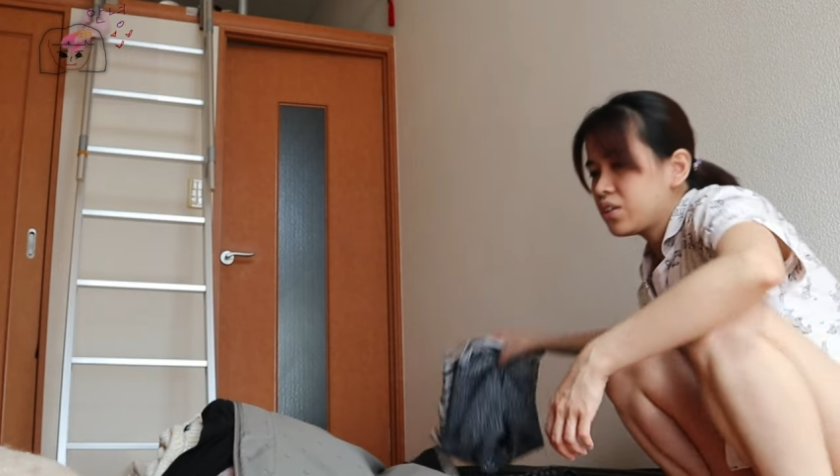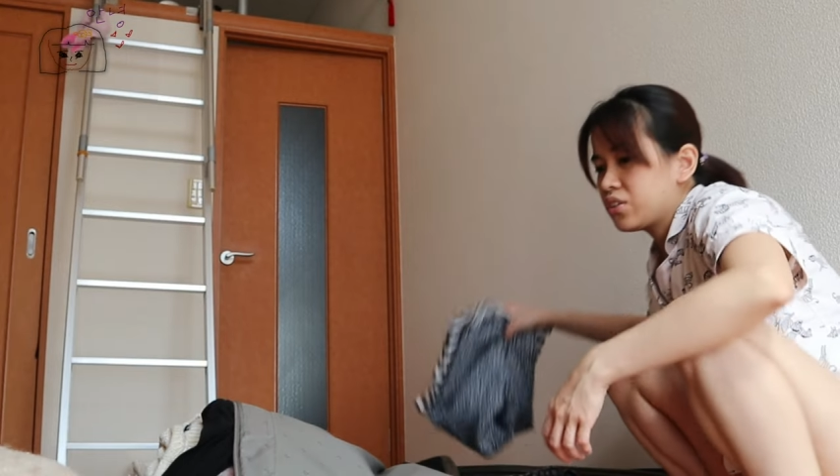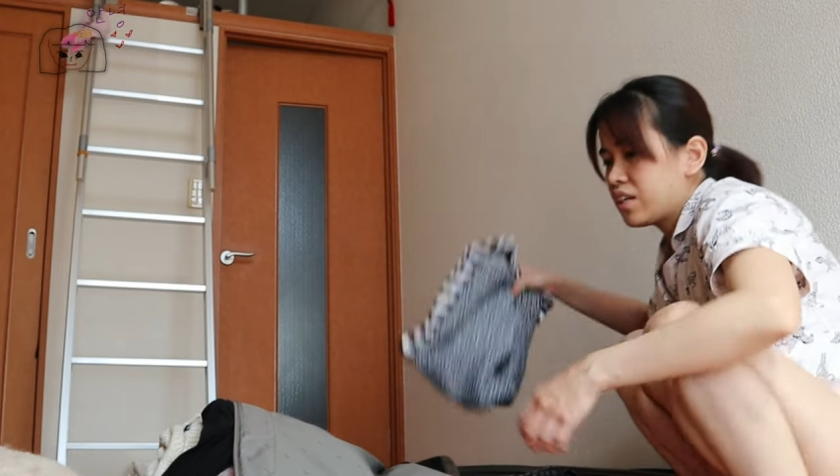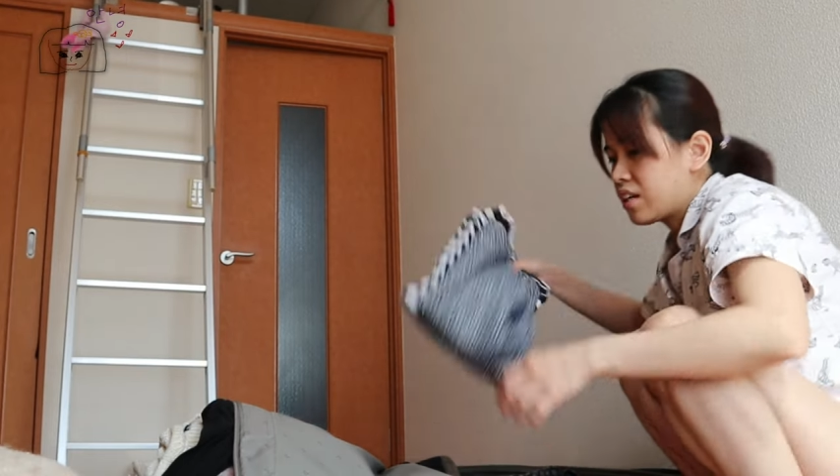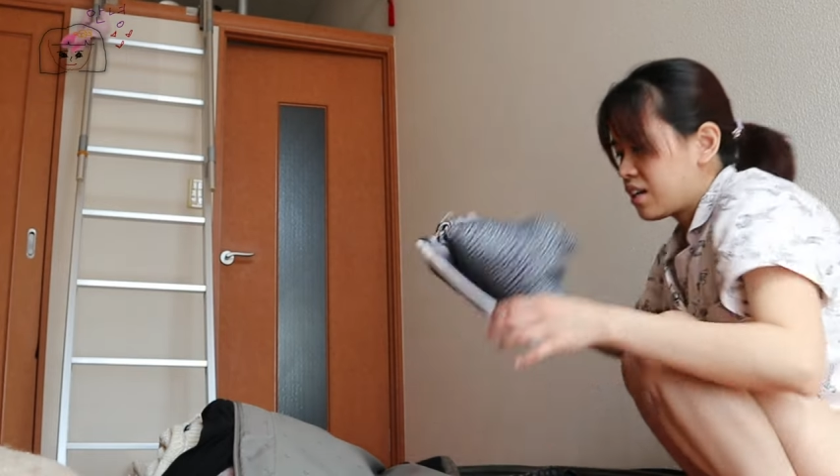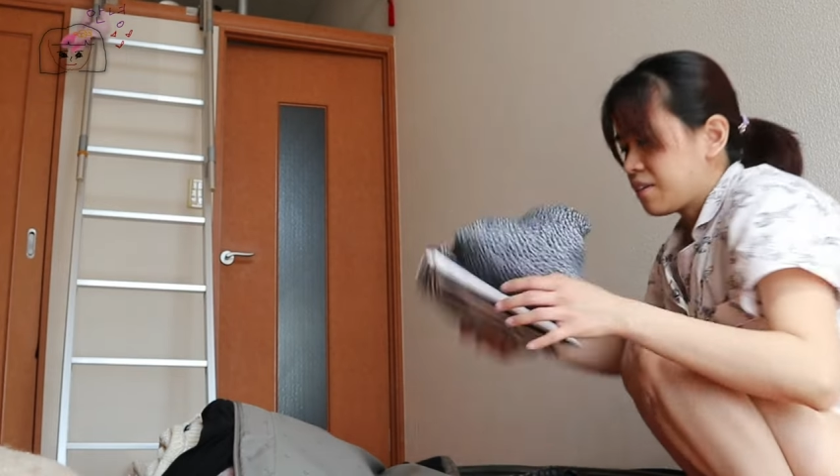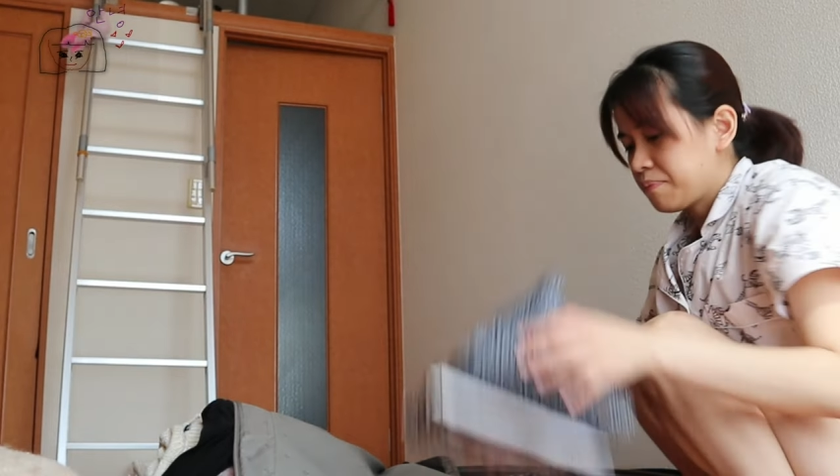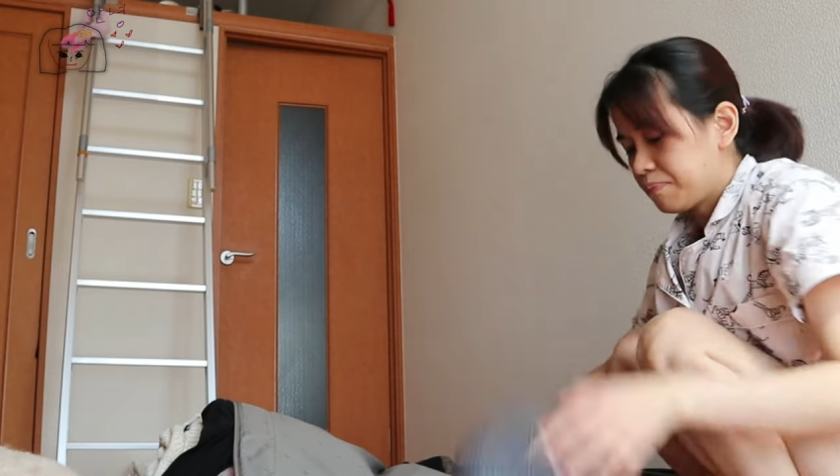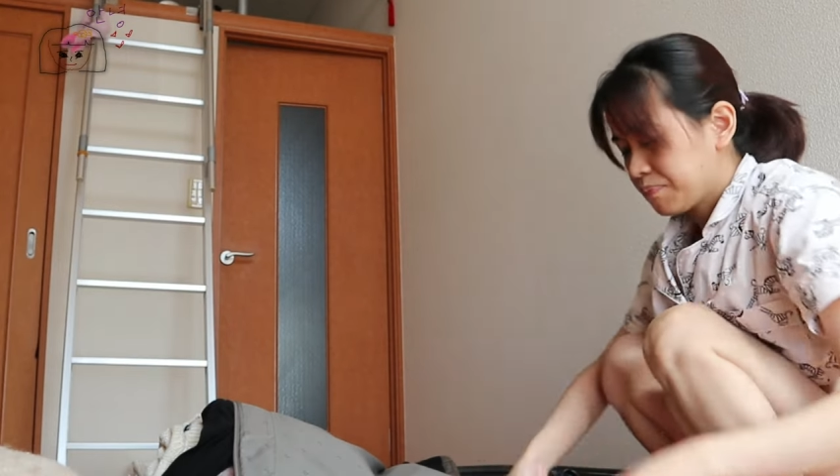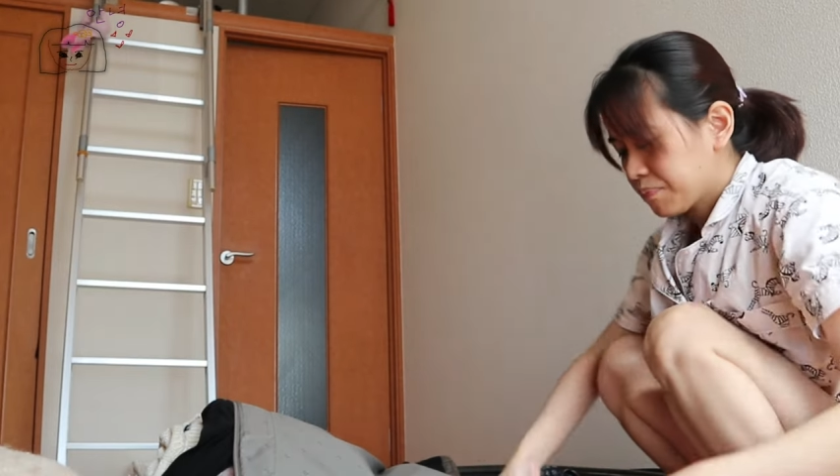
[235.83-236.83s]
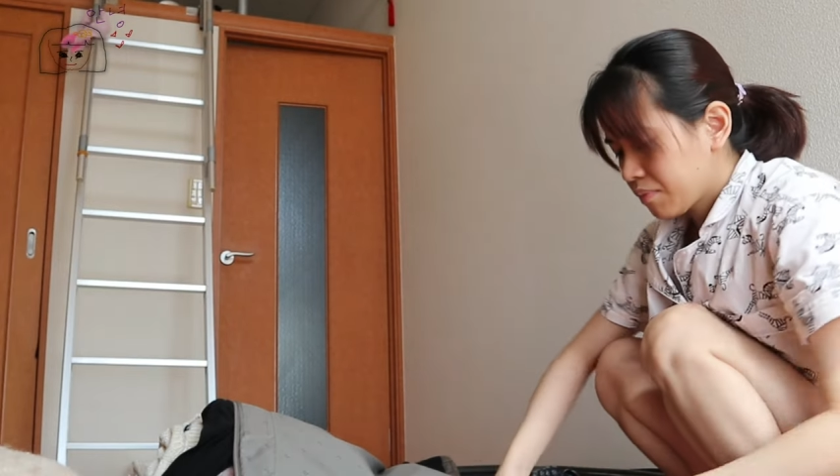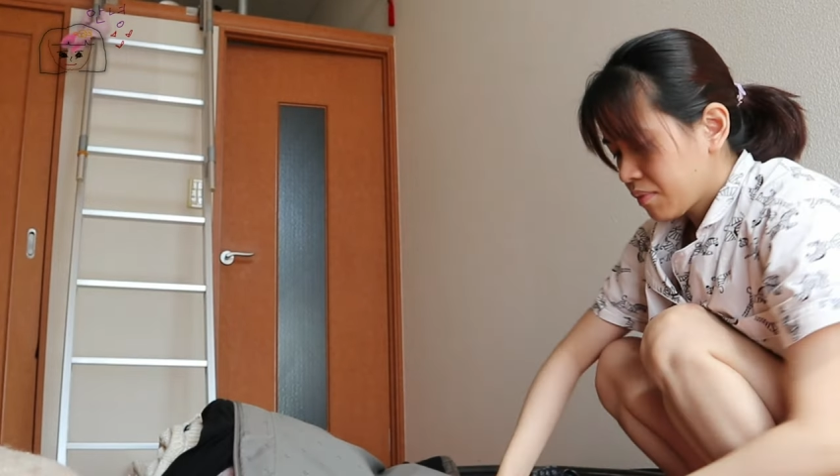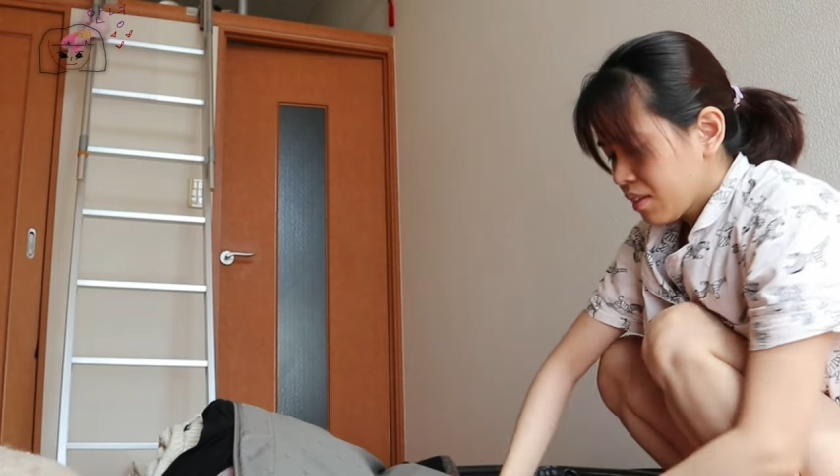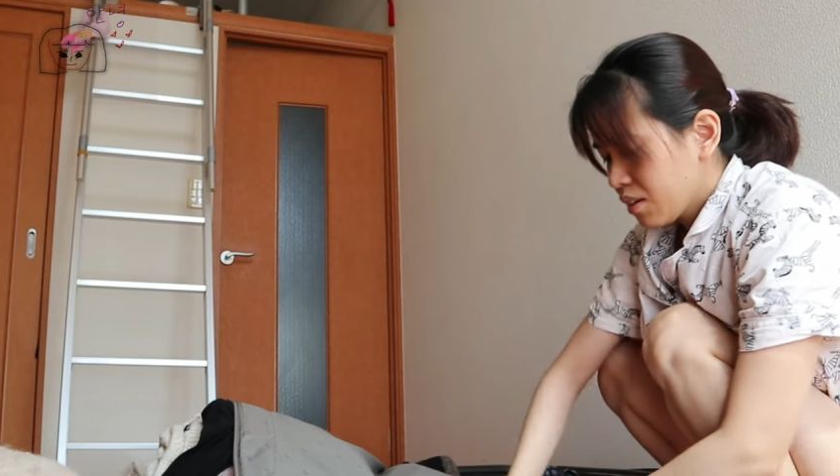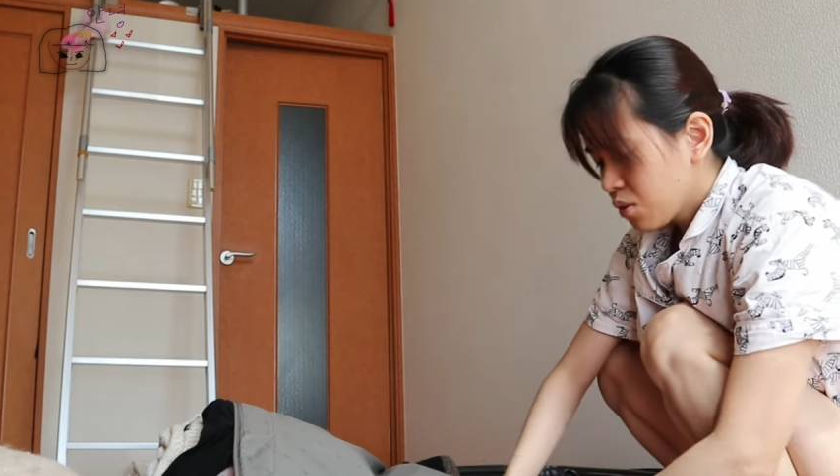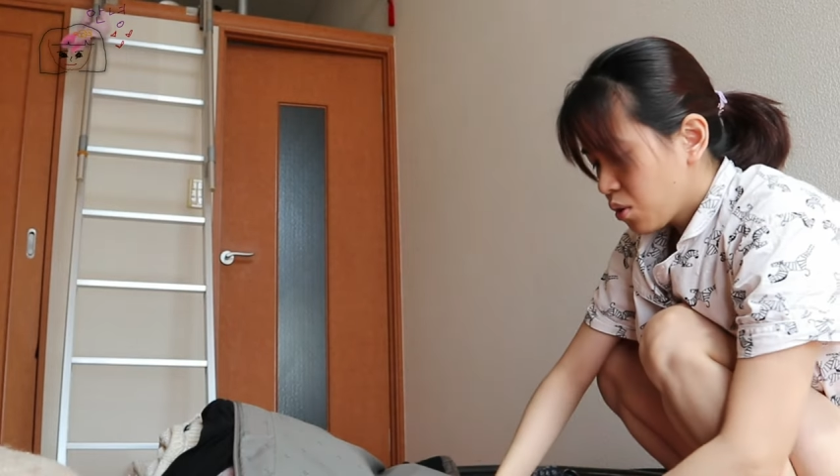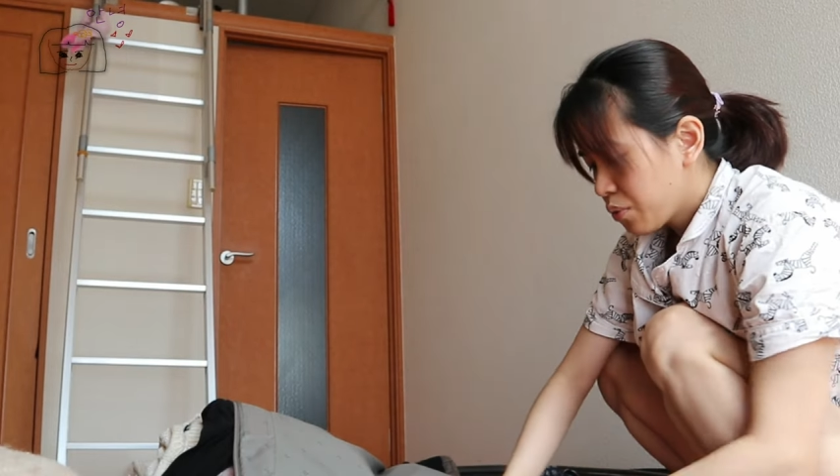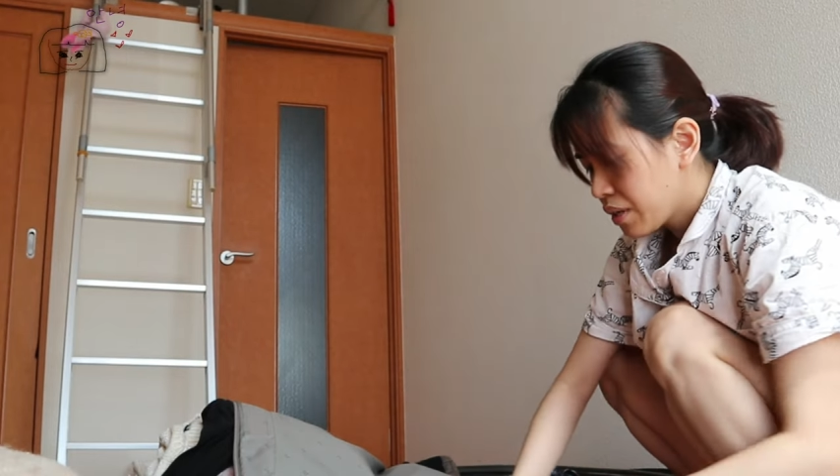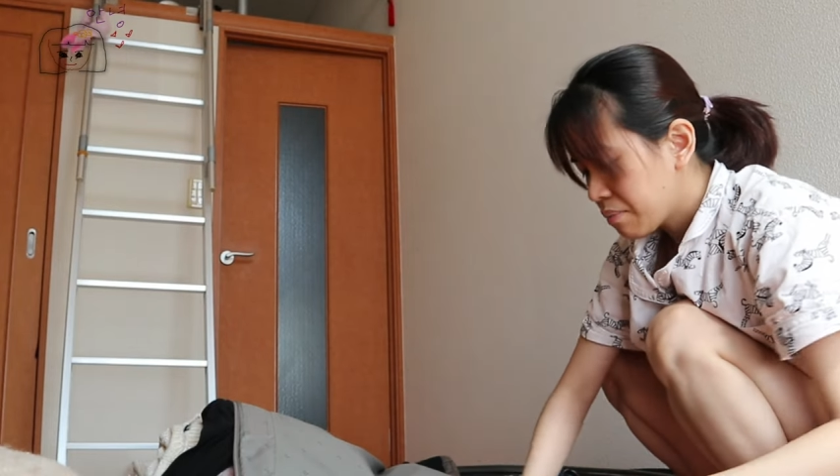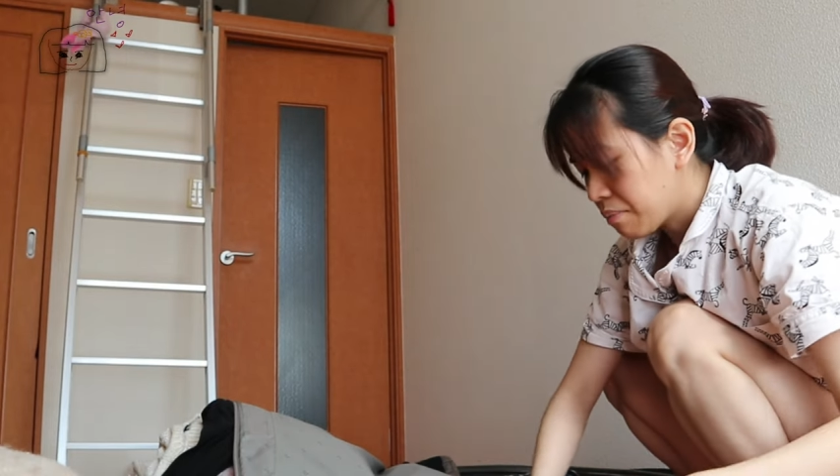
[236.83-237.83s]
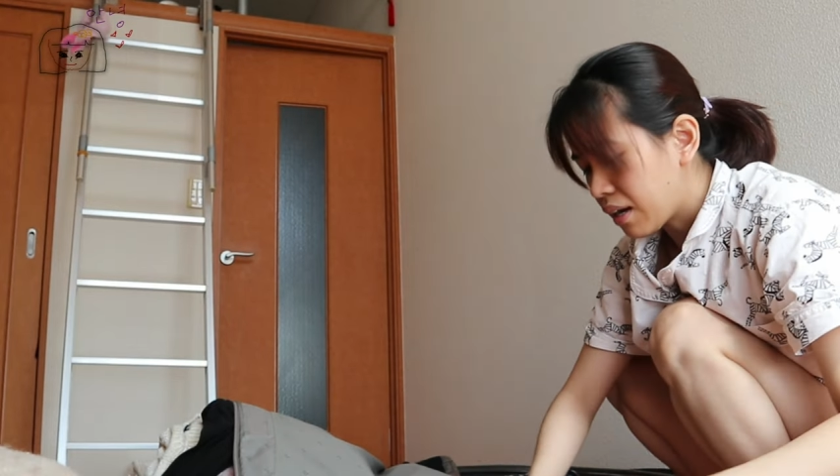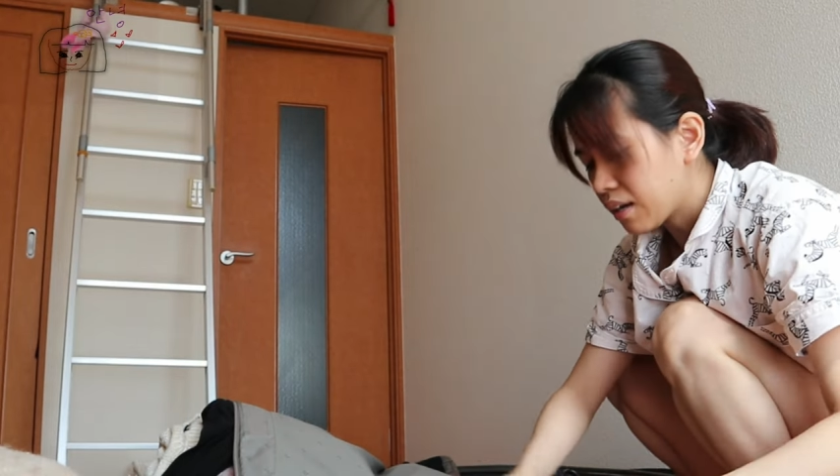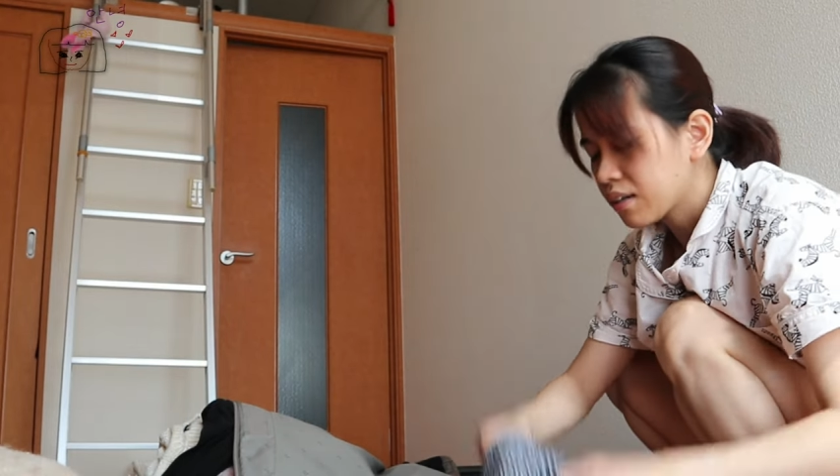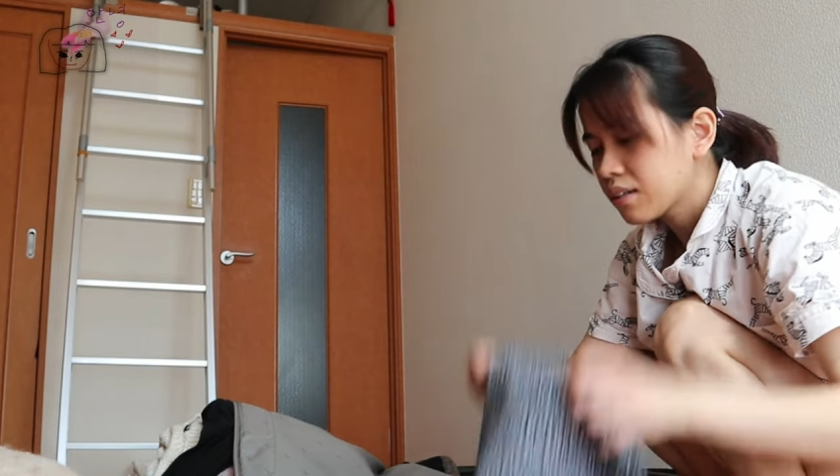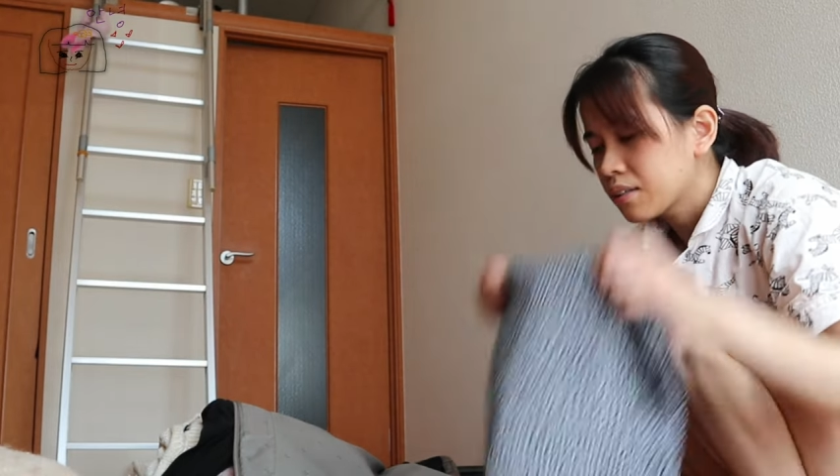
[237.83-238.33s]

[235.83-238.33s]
ayun na nga. Going back.